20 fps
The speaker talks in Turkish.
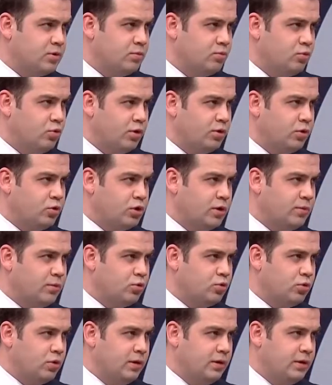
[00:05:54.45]
Şimdi Murat Hocam
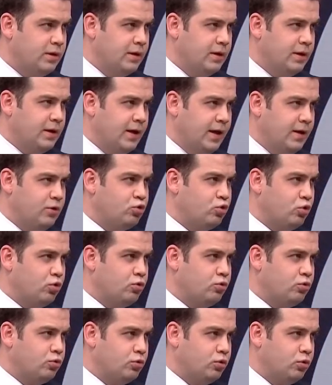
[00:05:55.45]
da söyledi. Evet. En çok
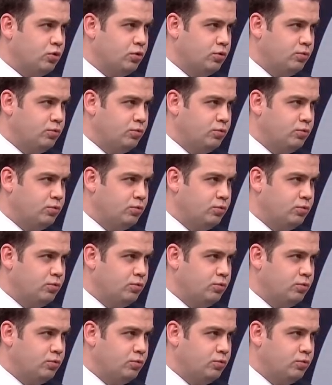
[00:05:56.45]
e,